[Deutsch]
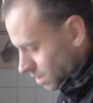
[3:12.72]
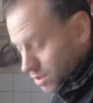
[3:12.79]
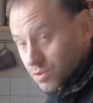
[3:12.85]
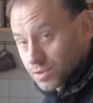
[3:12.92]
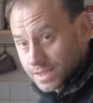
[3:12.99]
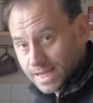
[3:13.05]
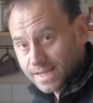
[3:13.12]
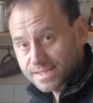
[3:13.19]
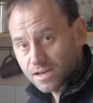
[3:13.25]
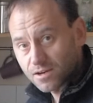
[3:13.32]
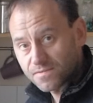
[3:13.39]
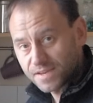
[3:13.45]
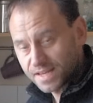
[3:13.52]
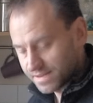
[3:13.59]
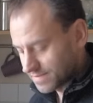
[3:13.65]
Und
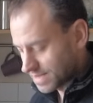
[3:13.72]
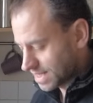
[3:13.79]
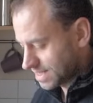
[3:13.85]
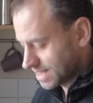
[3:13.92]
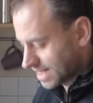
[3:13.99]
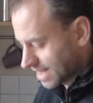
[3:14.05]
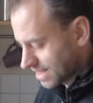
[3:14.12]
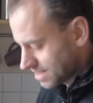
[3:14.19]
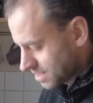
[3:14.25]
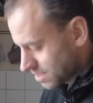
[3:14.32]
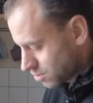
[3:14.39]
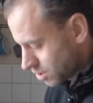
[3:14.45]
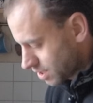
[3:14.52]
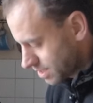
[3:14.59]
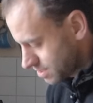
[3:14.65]
darauf legen wir dann die
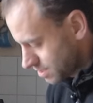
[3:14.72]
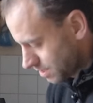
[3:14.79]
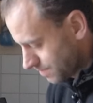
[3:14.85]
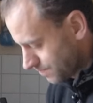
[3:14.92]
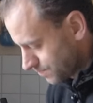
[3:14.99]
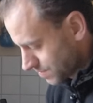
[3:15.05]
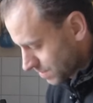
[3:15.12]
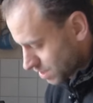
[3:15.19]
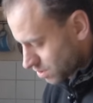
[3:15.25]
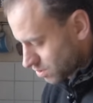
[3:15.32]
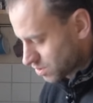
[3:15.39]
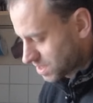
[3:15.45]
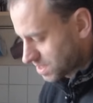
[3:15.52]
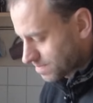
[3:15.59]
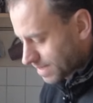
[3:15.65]
Gänsekeulen
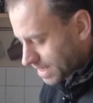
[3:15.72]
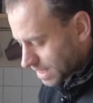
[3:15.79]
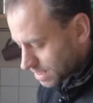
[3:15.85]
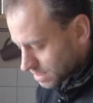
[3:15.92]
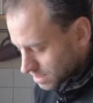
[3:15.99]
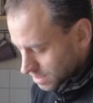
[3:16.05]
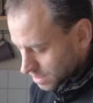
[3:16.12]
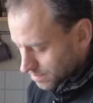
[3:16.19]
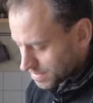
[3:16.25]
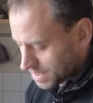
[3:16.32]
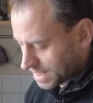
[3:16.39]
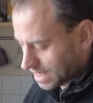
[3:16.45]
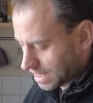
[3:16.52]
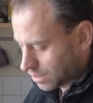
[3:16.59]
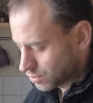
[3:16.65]
und zwar mit
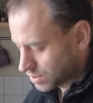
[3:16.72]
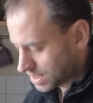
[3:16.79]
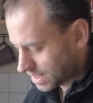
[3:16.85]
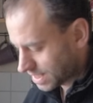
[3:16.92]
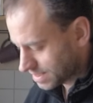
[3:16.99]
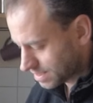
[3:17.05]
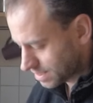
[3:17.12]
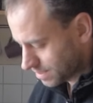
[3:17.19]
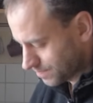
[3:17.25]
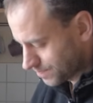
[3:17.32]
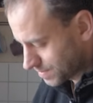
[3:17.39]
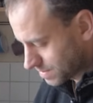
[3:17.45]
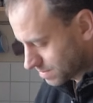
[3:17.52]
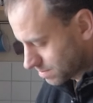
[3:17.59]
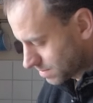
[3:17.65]
der Hautseite
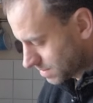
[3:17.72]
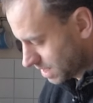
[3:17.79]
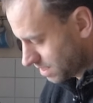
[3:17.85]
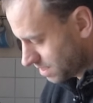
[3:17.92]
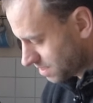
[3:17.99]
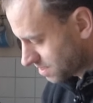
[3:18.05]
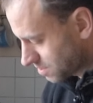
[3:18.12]
in die